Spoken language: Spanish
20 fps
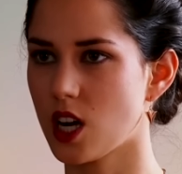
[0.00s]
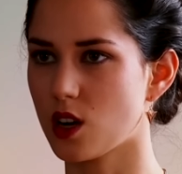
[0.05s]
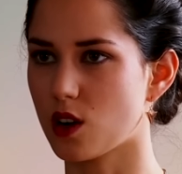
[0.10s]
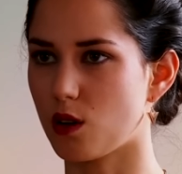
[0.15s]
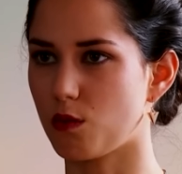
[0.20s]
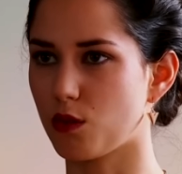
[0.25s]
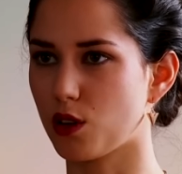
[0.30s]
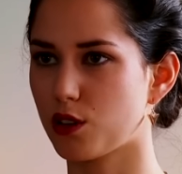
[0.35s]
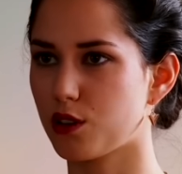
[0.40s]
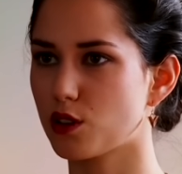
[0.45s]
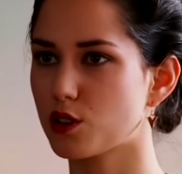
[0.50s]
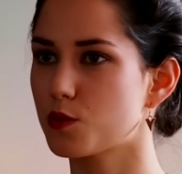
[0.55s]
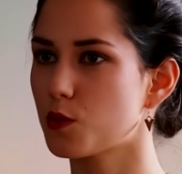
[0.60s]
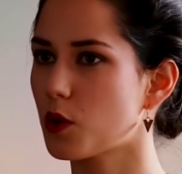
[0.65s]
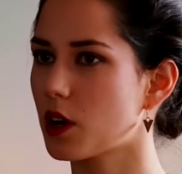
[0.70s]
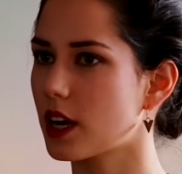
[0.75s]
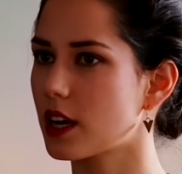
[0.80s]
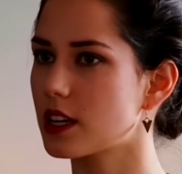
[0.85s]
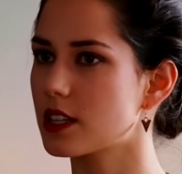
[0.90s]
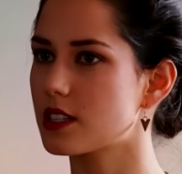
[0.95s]
Como dos
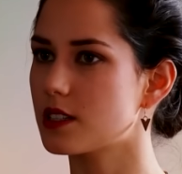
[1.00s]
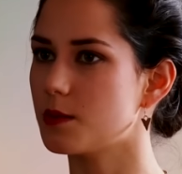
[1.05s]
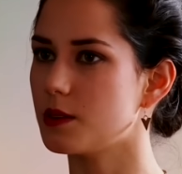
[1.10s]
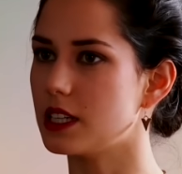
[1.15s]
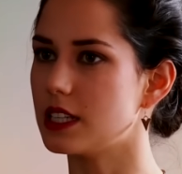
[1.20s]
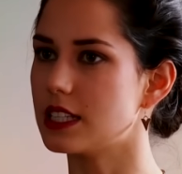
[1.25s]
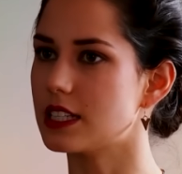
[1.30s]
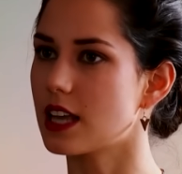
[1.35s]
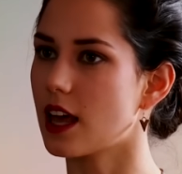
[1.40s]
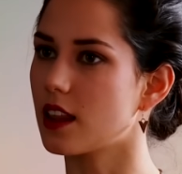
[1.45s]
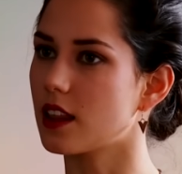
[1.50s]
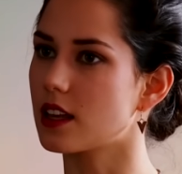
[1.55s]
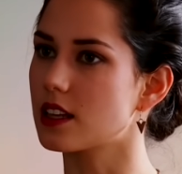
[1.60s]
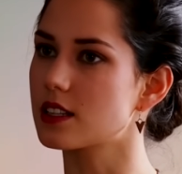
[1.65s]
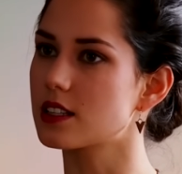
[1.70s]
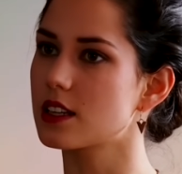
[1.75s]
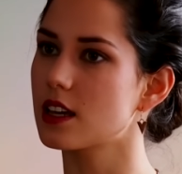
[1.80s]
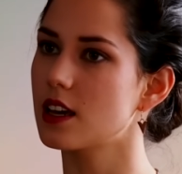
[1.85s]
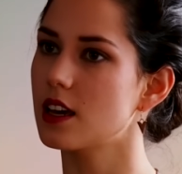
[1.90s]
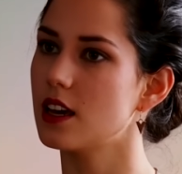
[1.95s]
mujeres
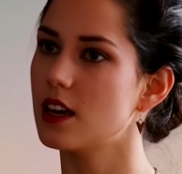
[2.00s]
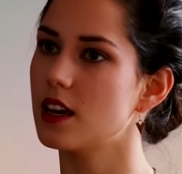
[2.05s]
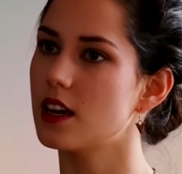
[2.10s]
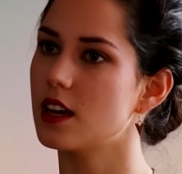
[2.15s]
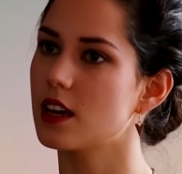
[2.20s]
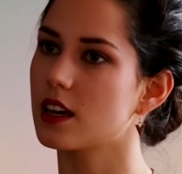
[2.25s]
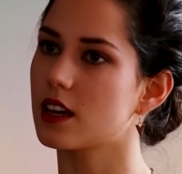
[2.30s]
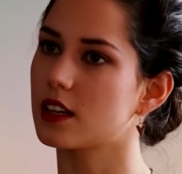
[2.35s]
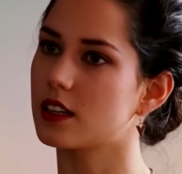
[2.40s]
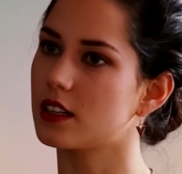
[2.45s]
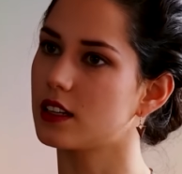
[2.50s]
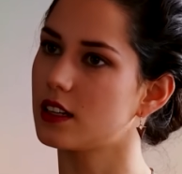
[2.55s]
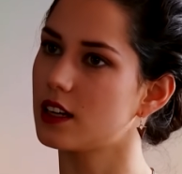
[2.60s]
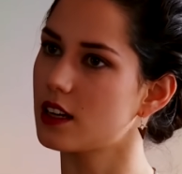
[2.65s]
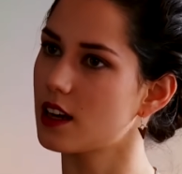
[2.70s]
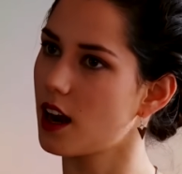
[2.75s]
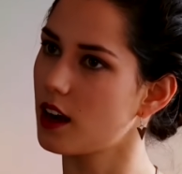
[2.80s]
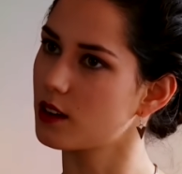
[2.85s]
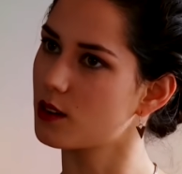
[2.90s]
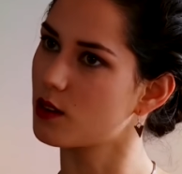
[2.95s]
civilizadas que
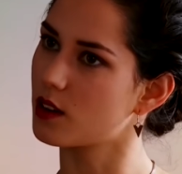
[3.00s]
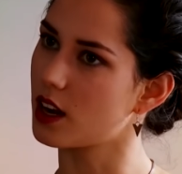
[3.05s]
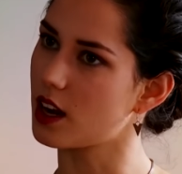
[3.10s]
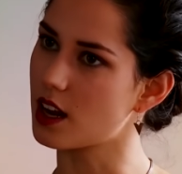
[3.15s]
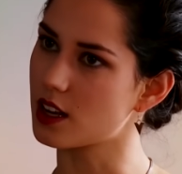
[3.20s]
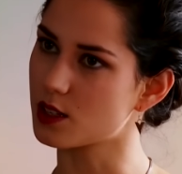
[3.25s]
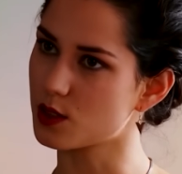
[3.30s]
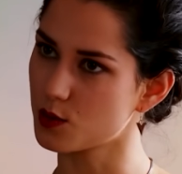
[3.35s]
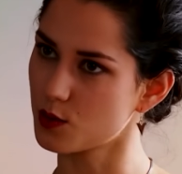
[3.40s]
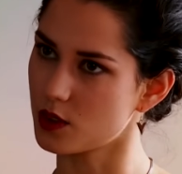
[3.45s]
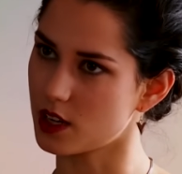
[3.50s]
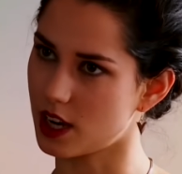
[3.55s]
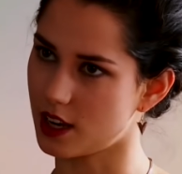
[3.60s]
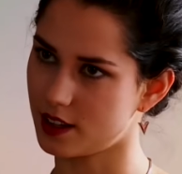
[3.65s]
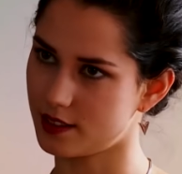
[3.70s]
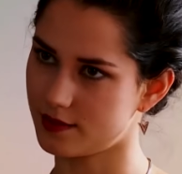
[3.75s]
tienen algo que las une.